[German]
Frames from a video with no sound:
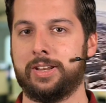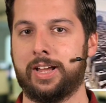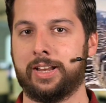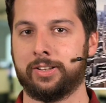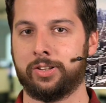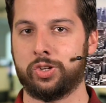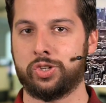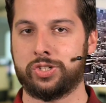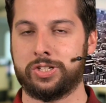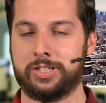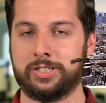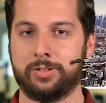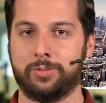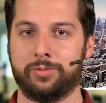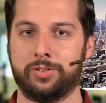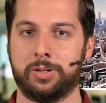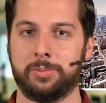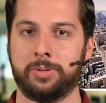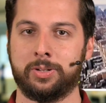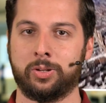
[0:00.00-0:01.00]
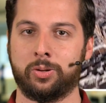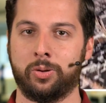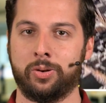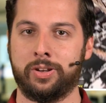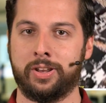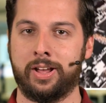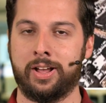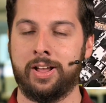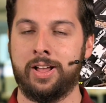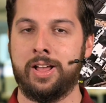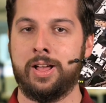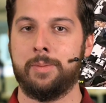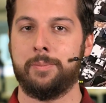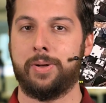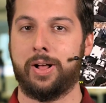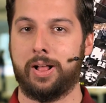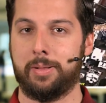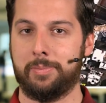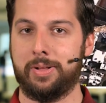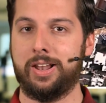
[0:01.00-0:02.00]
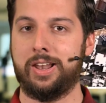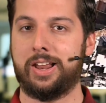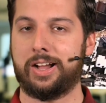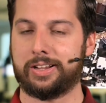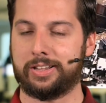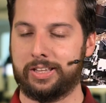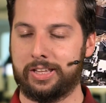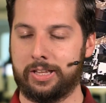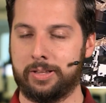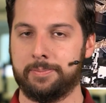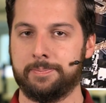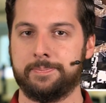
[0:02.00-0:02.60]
angestellte Firmengründer Palmer Lucky.